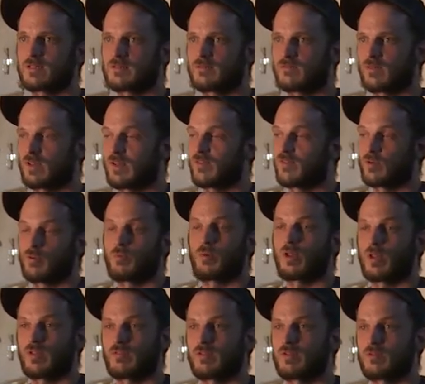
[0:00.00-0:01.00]
Enfin, il a fallu
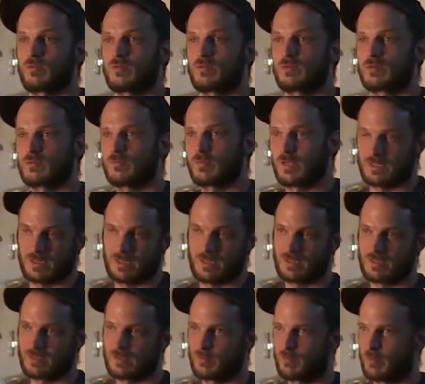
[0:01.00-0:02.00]
prendre un V12
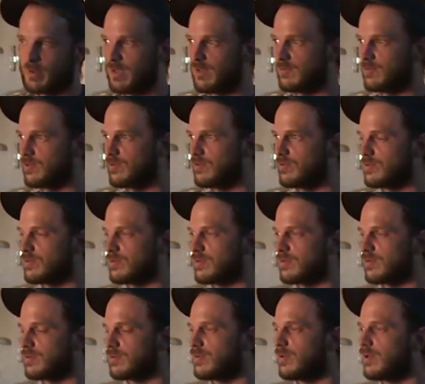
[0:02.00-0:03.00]
Mercedes, pas un V12 euh,
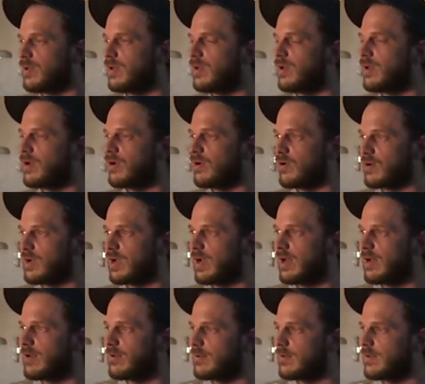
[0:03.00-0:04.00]

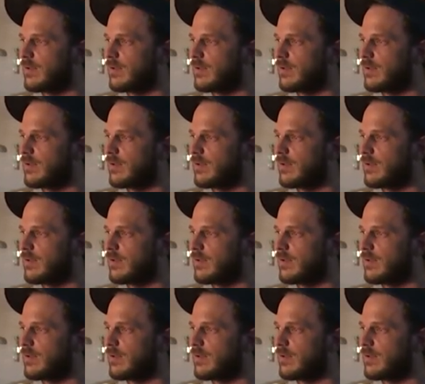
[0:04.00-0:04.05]
local.